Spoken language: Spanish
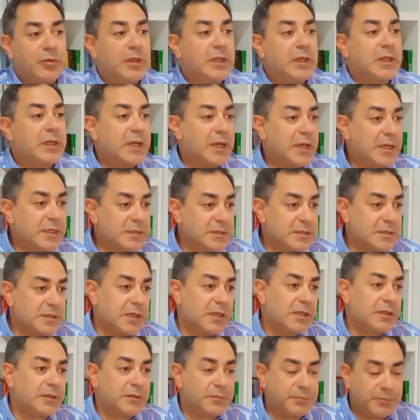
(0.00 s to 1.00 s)
no
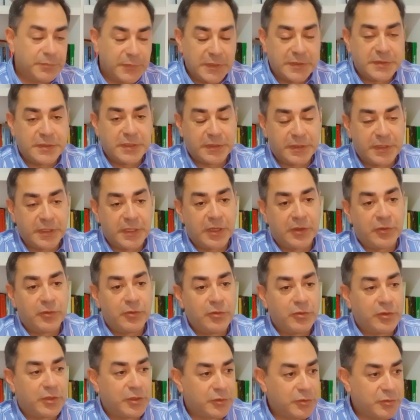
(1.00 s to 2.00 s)
alcanza, etcétera,
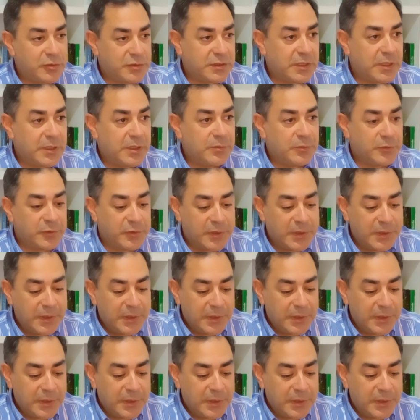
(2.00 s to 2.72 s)
¿no? Lo que todos sabemos.